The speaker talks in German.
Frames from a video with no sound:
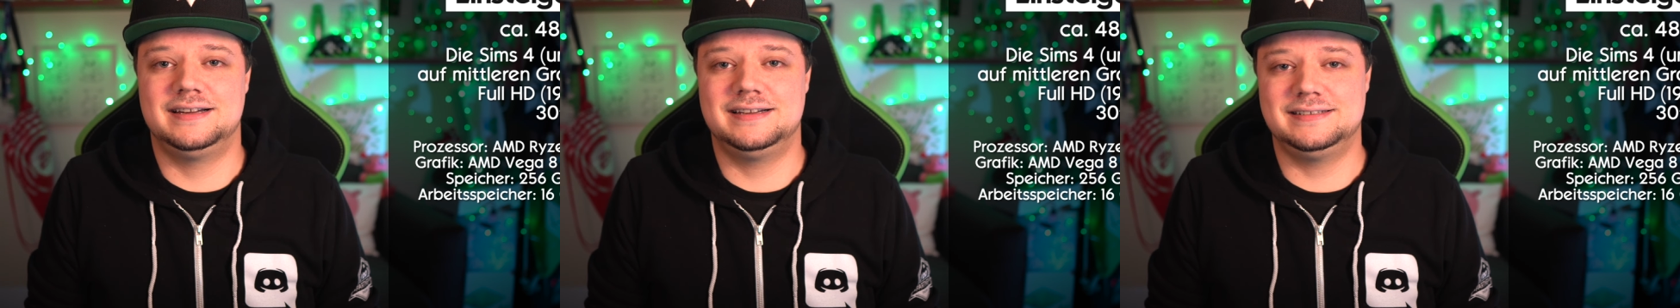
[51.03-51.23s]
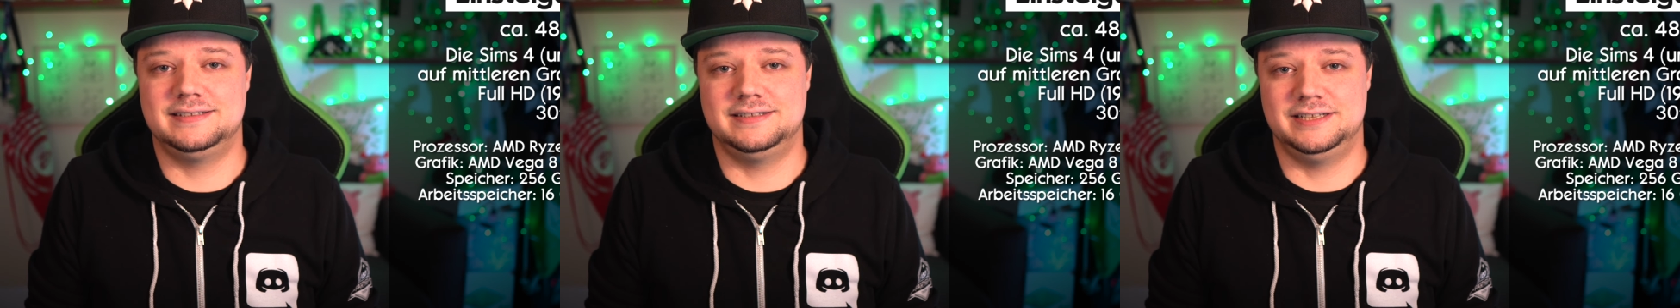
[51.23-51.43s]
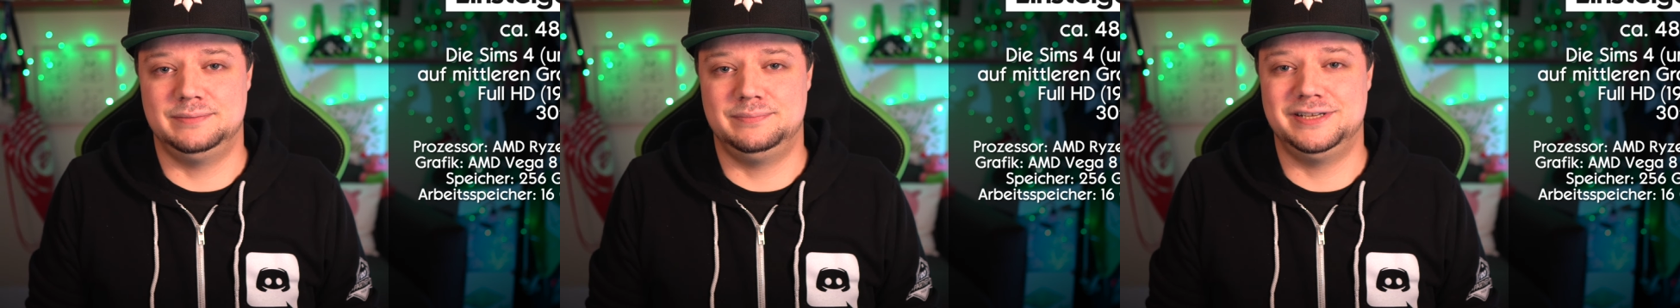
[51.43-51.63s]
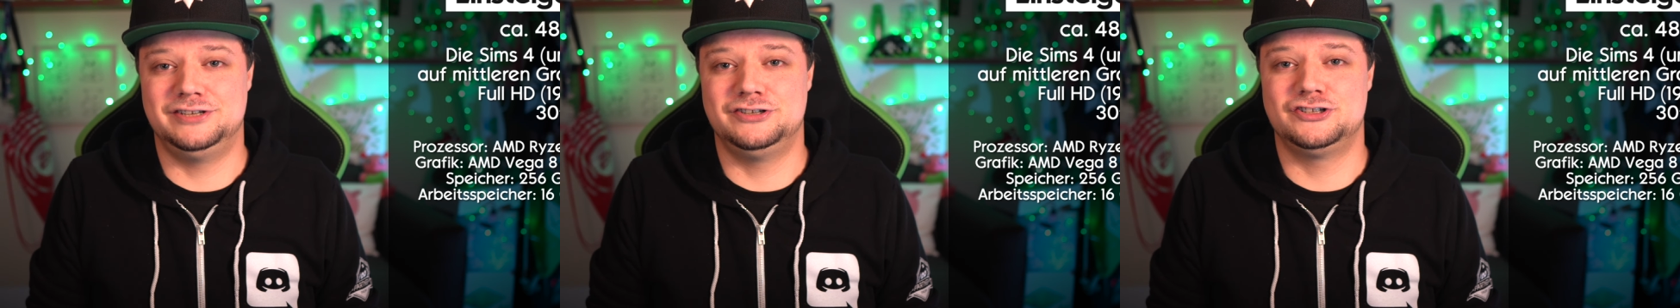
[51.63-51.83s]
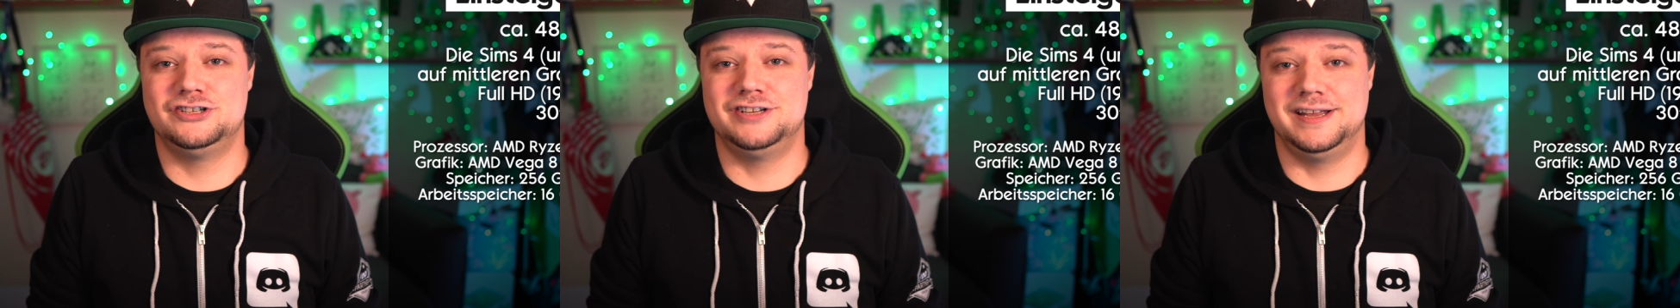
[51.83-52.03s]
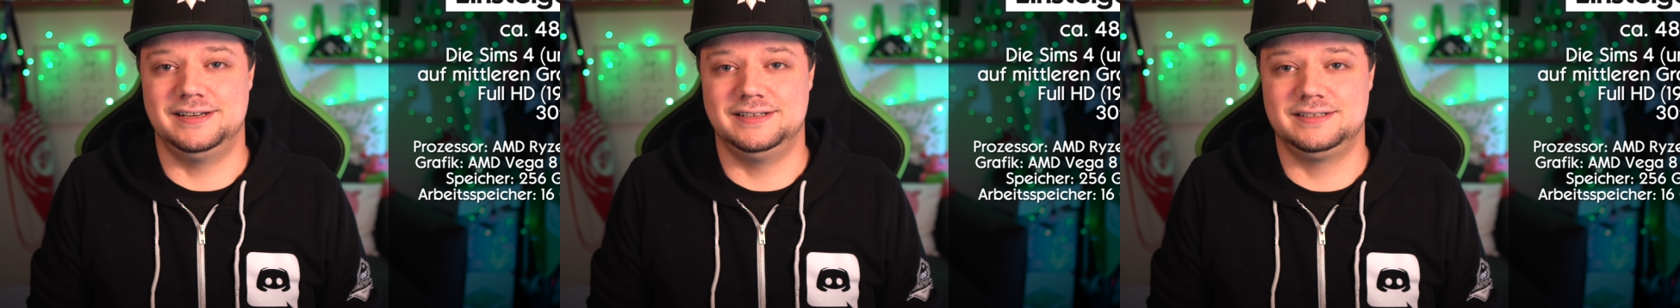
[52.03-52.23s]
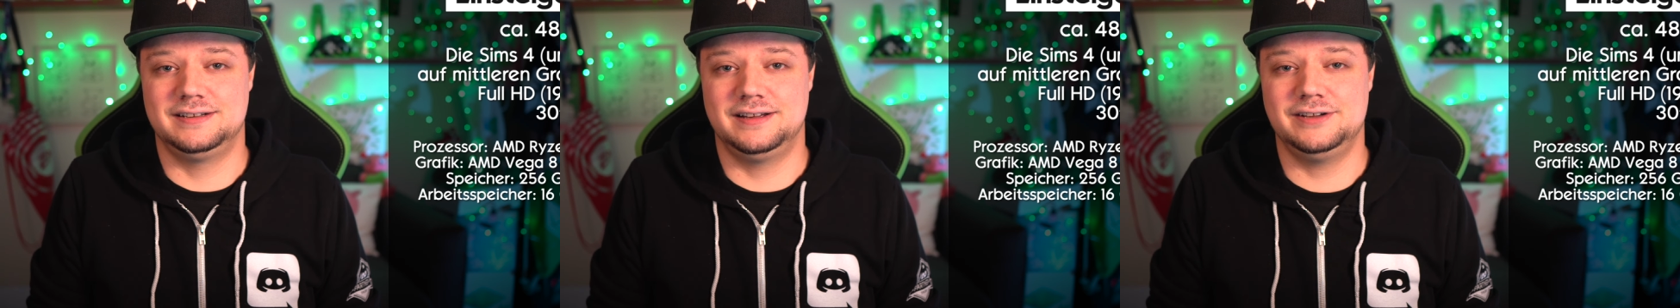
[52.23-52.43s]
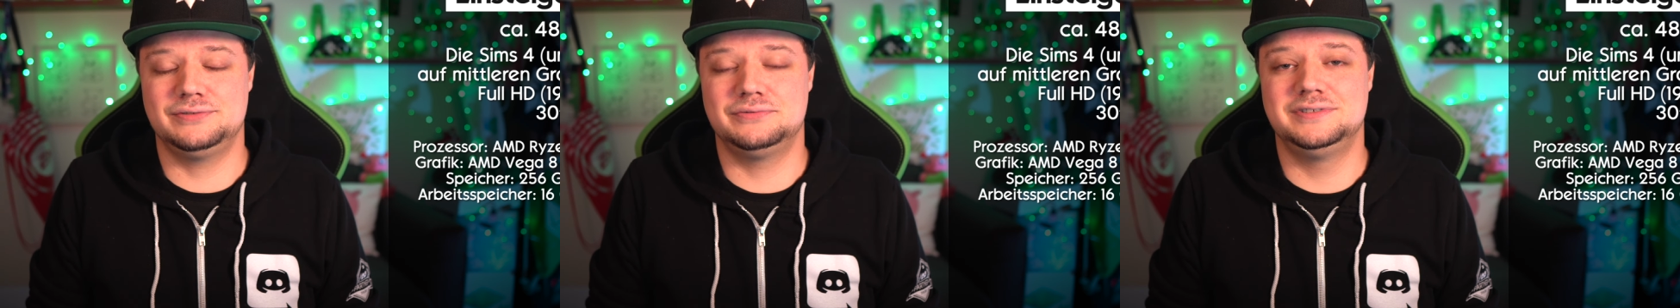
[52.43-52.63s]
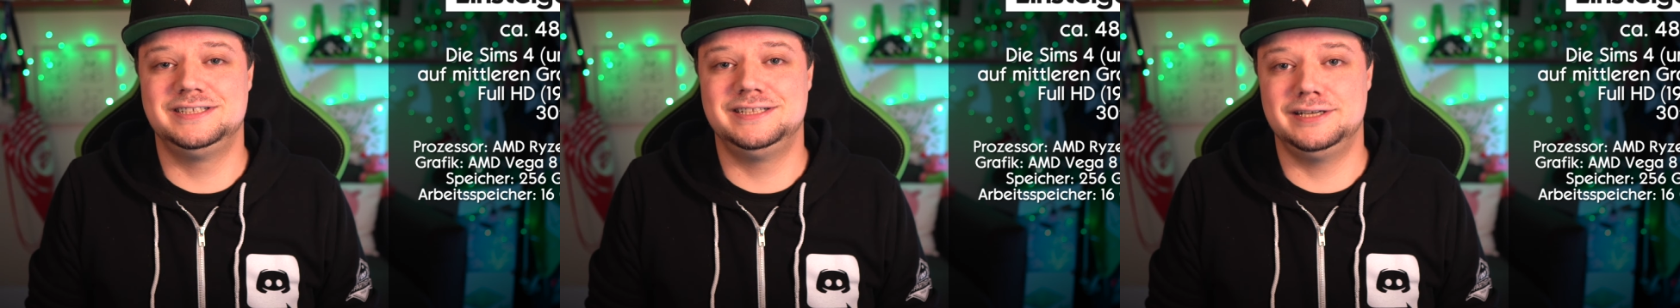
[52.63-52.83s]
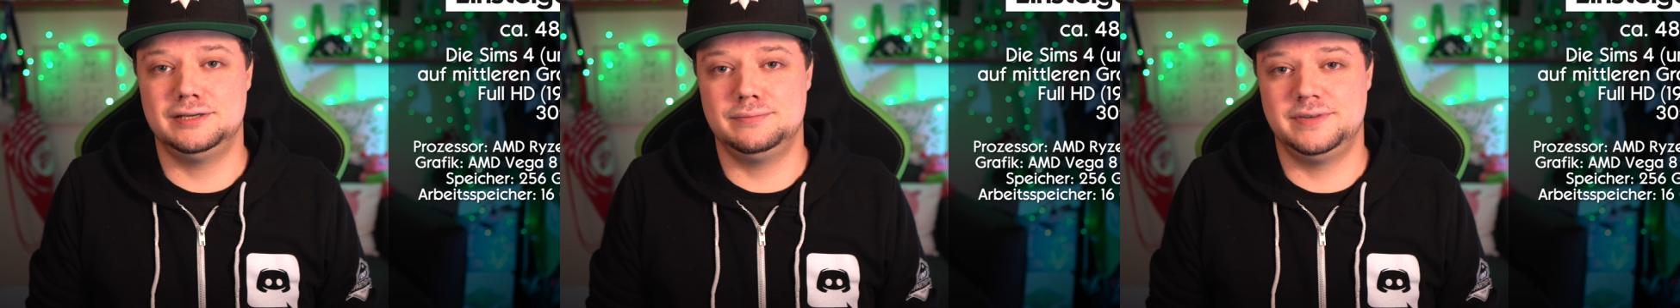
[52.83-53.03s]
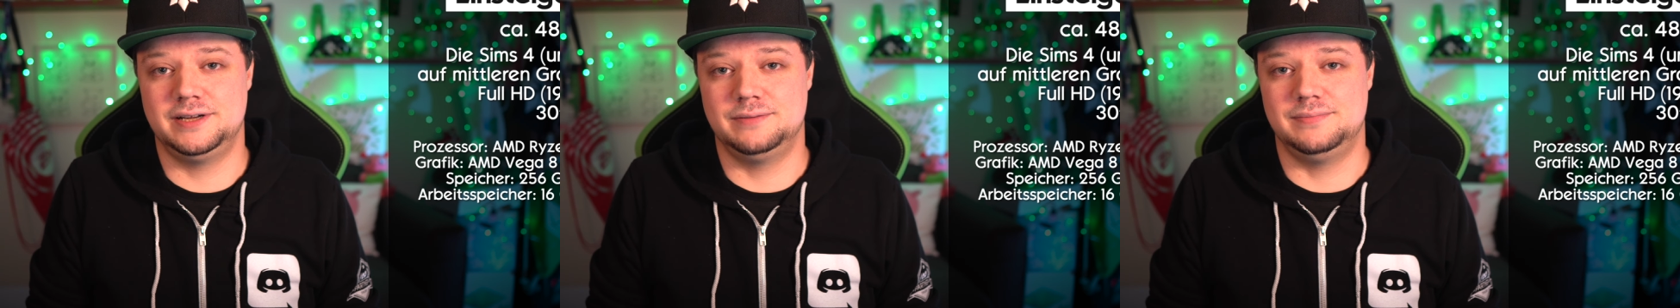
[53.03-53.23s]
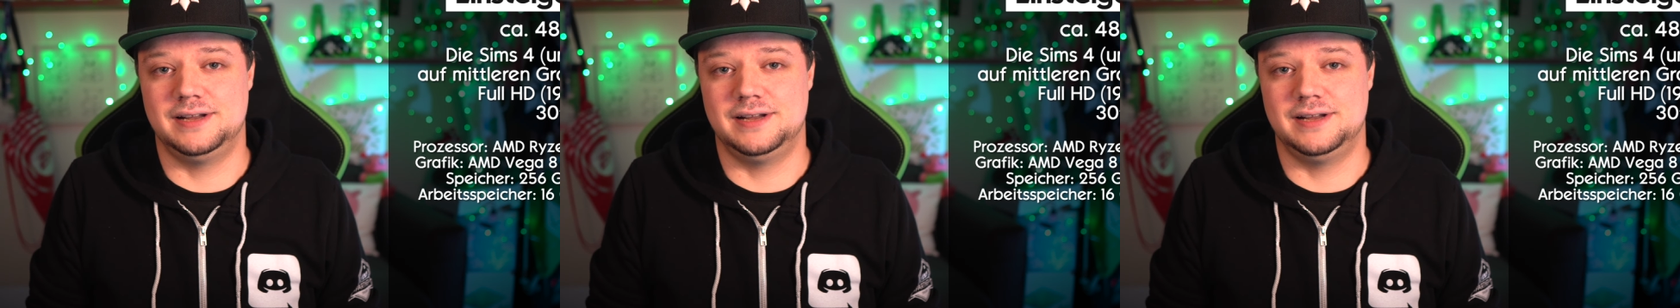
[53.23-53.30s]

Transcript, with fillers: HDD bieten Schnelligkeit und jede Menge